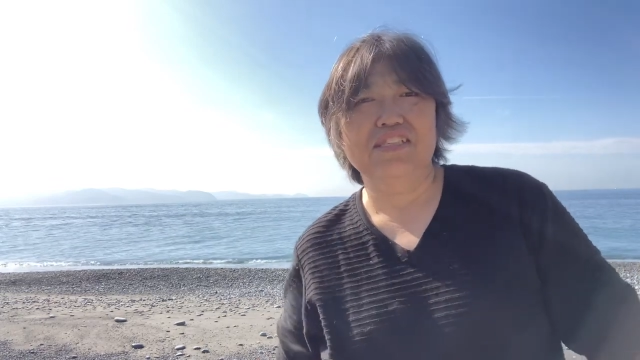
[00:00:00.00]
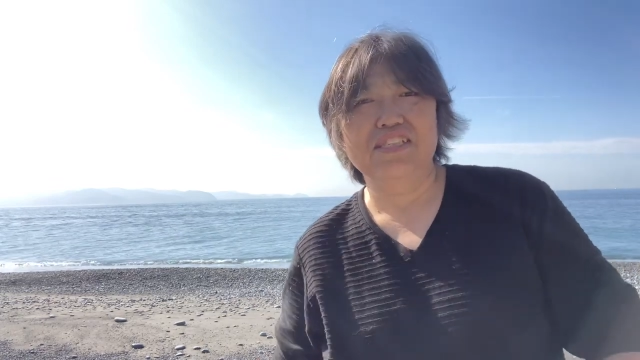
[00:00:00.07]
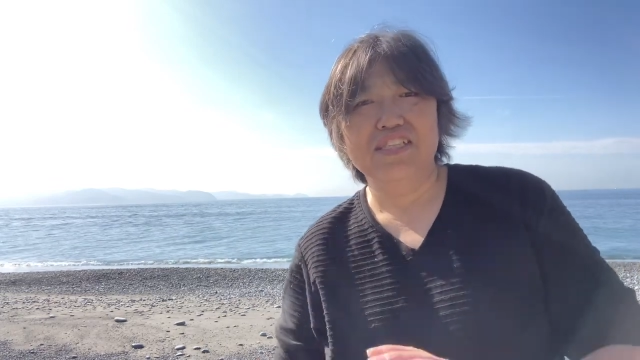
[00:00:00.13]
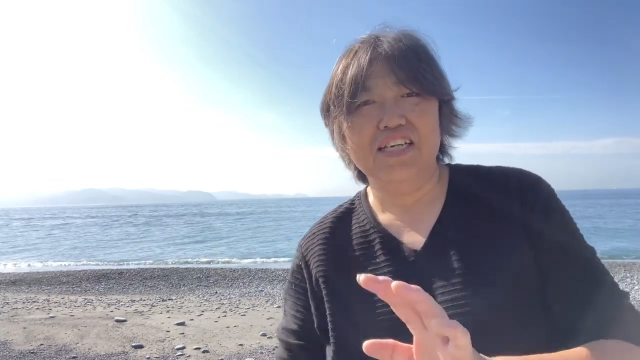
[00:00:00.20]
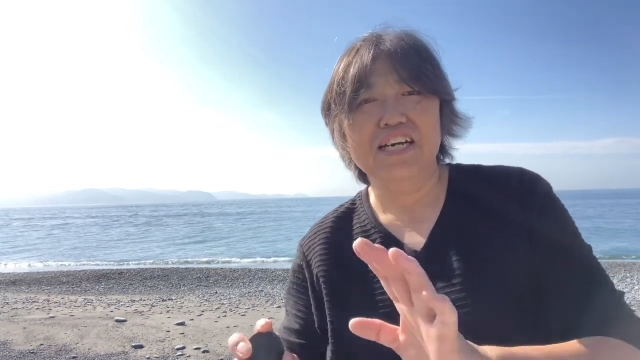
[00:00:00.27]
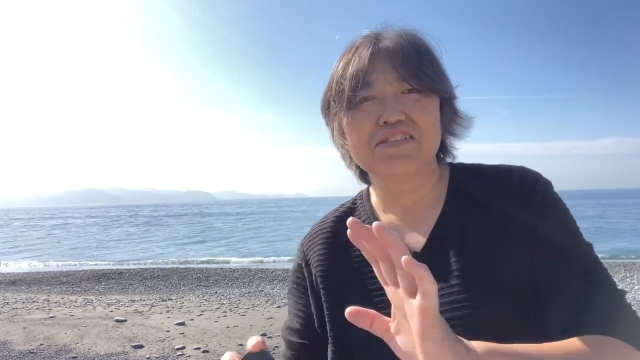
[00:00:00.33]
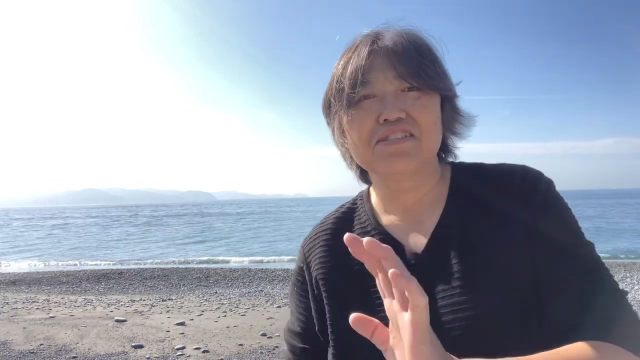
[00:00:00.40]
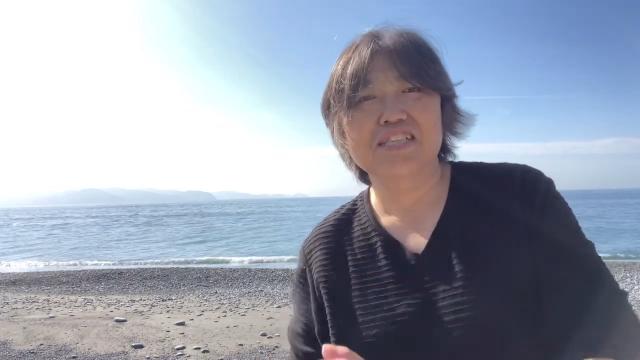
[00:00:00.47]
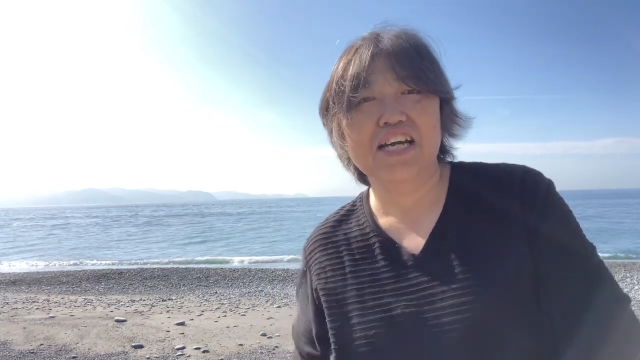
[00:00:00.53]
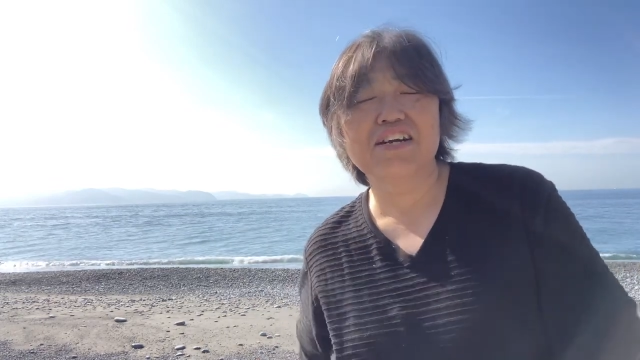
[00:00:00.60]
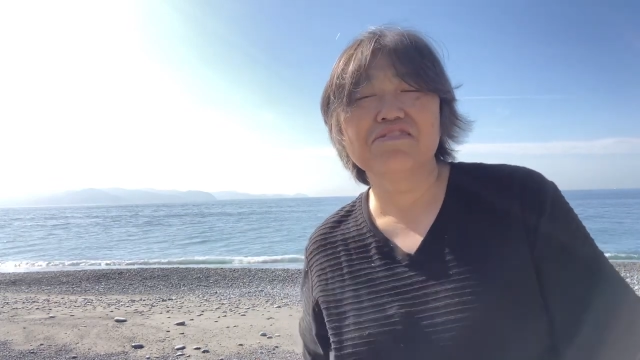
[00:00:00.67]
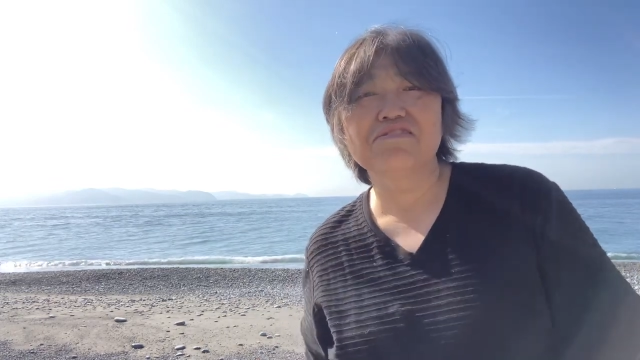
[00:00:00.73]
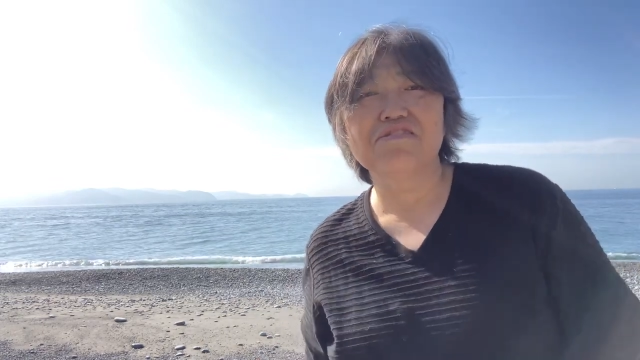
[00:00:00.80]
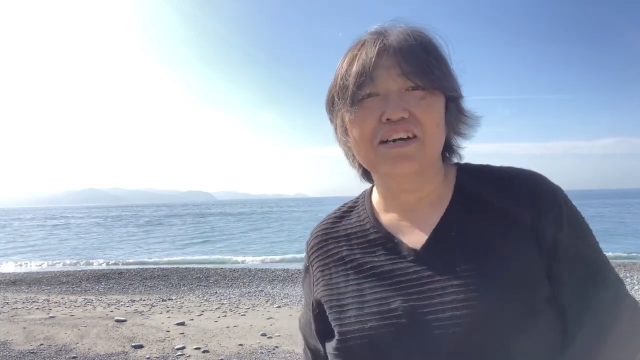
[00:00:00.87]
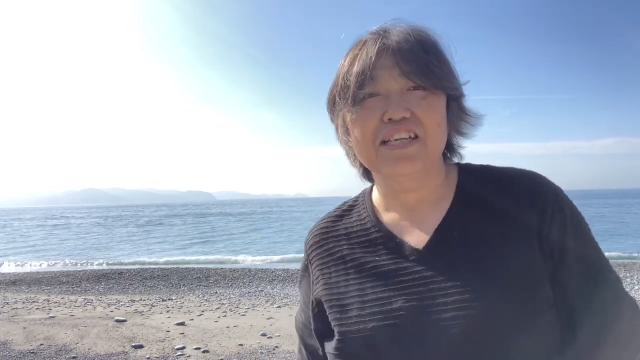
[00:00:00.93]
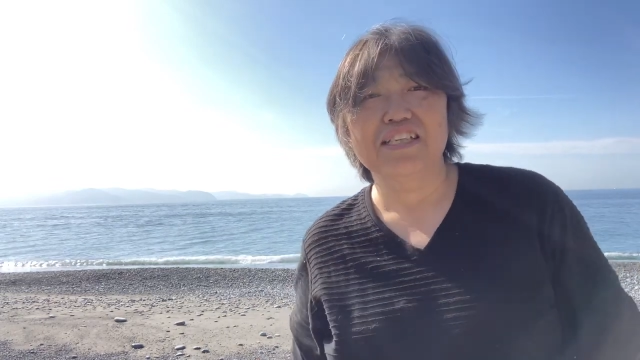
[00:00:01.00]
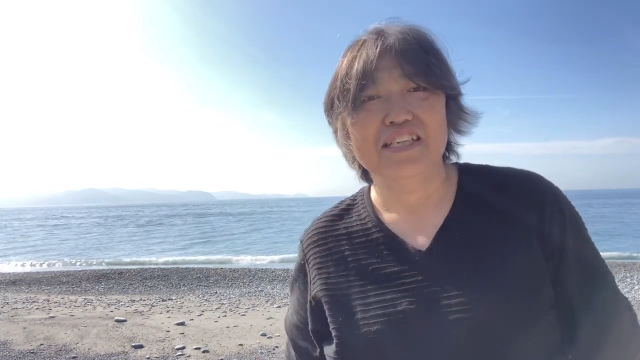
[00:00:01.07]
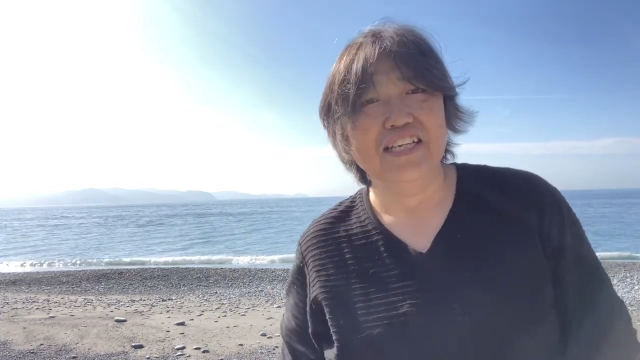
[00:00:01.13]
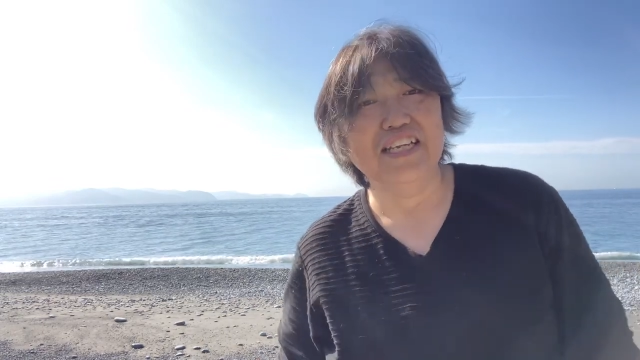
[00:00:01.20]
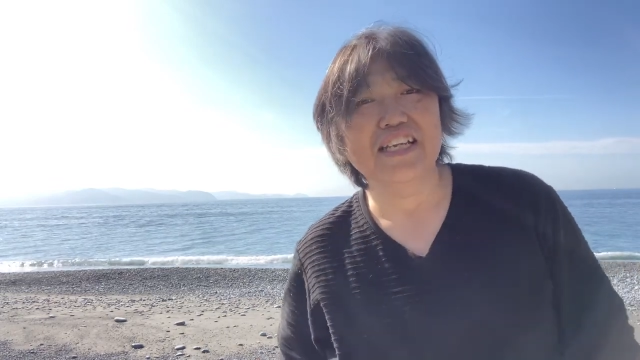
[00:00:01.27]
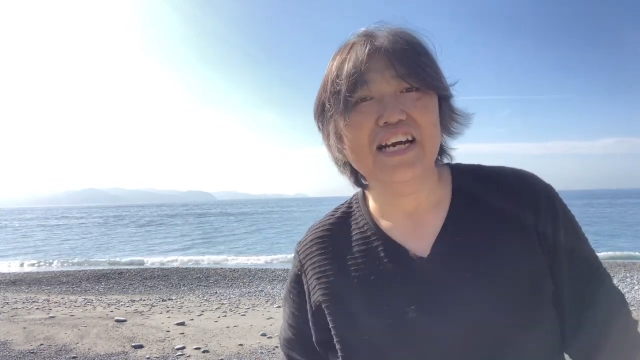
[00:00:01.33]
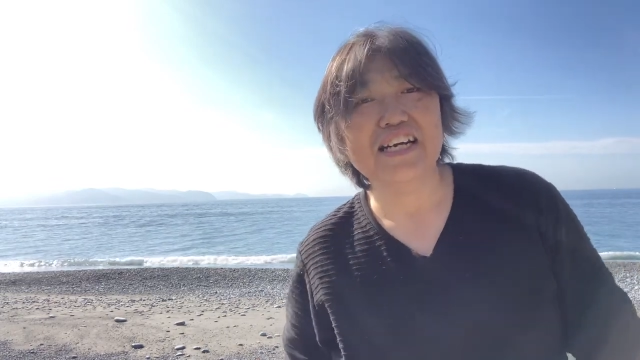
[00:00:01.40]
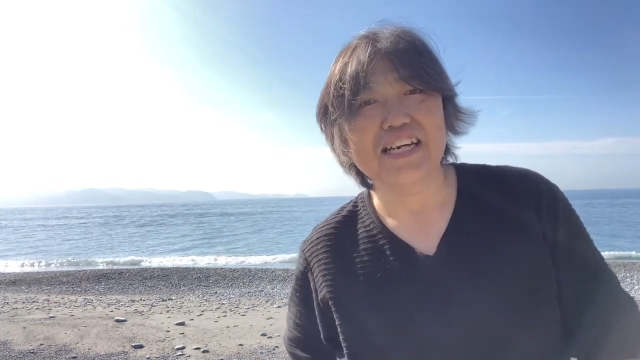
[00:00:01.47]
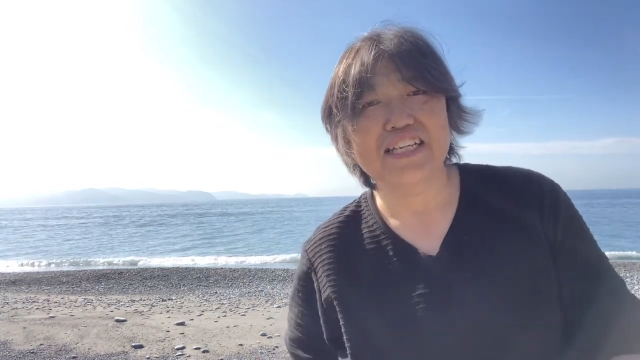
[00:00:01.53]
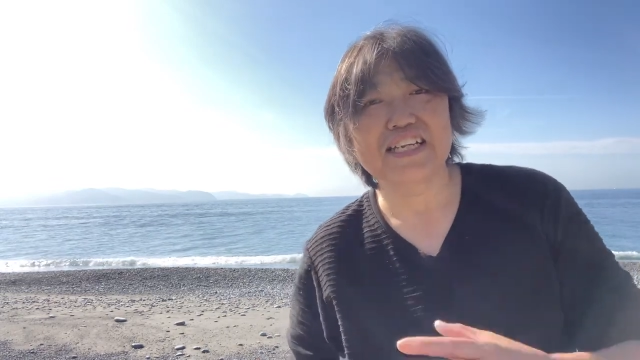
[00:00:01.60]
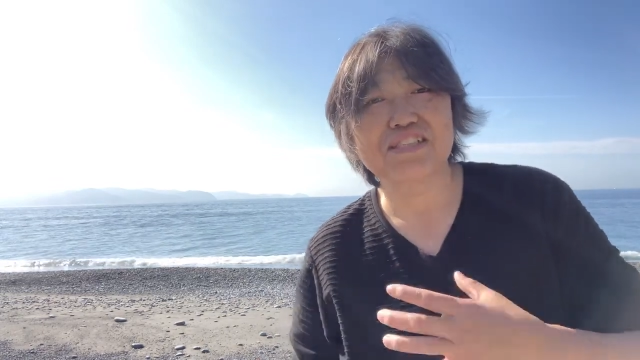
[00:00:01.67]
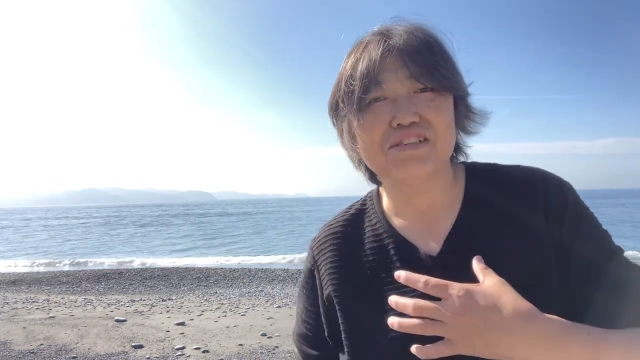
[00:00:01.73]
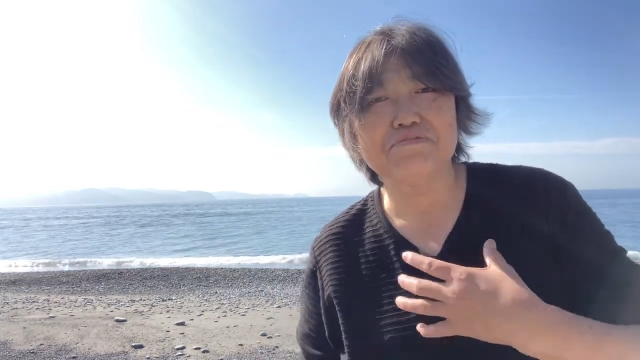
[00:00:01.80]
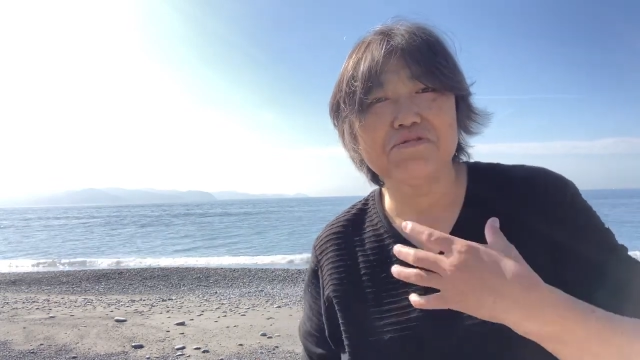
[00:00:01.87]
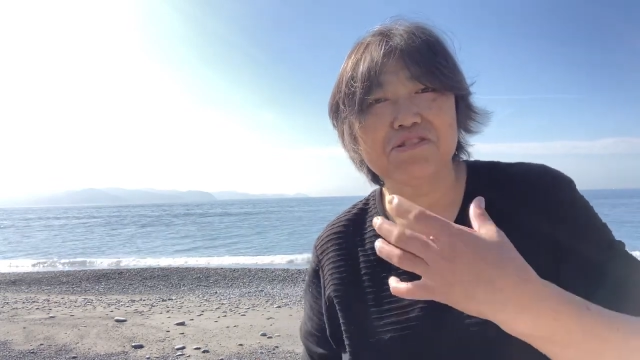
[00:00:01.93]
違う違うとかってね、なんかね、
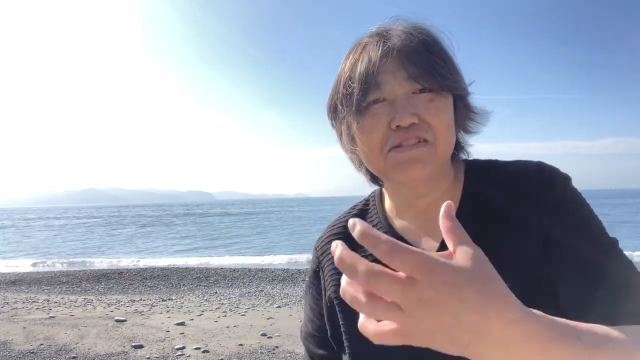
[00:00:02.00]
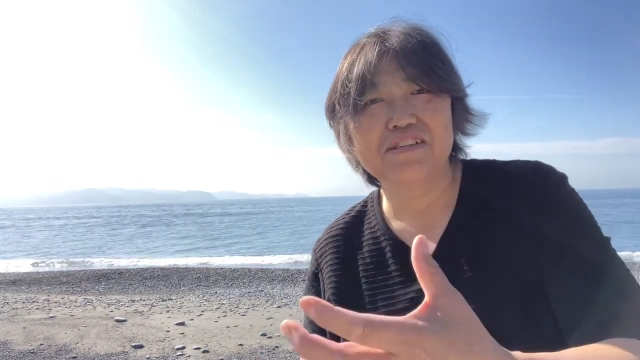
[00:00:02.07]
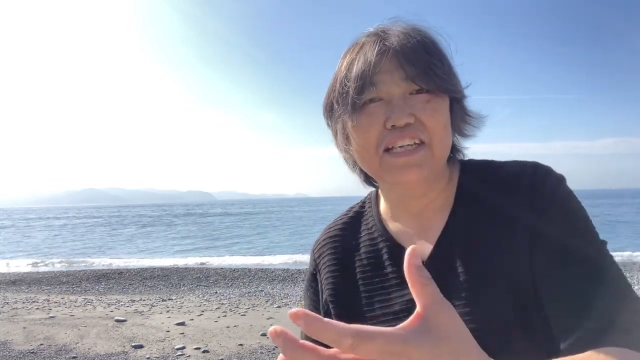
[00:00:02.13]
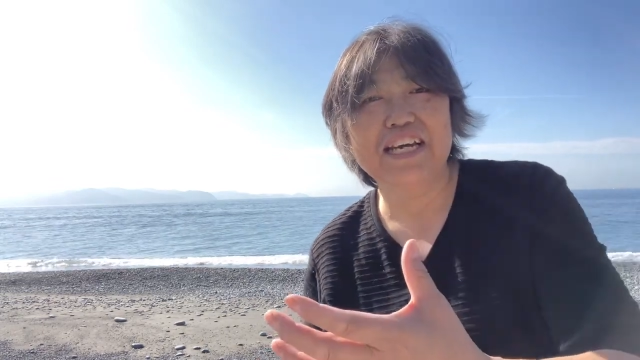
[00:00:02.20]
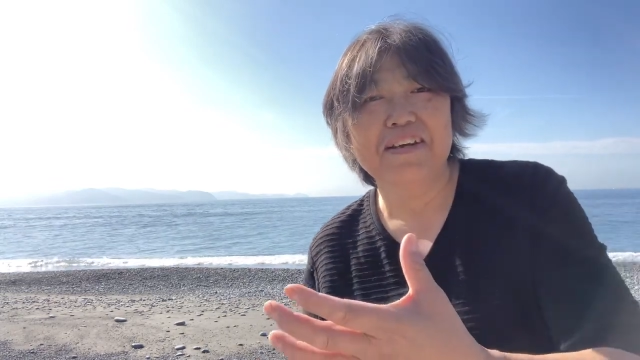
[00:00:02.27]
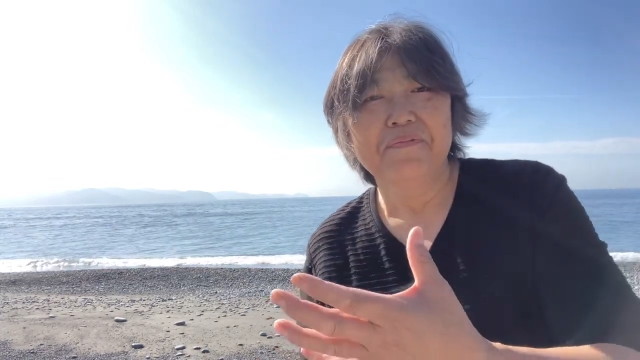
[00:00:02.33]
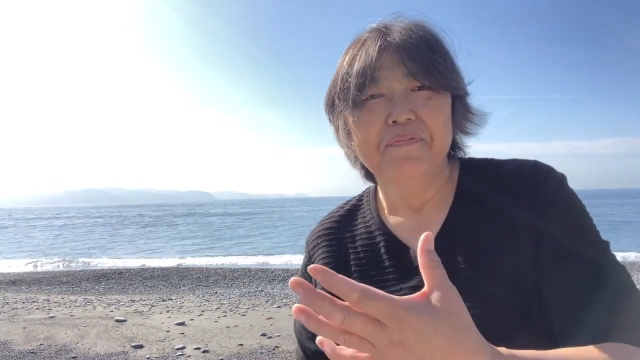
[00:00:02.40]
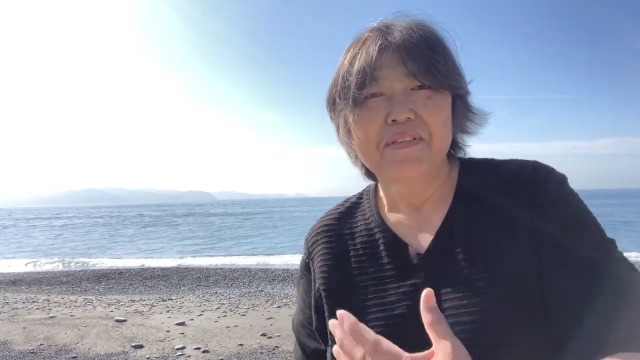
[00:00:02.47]
自分のね、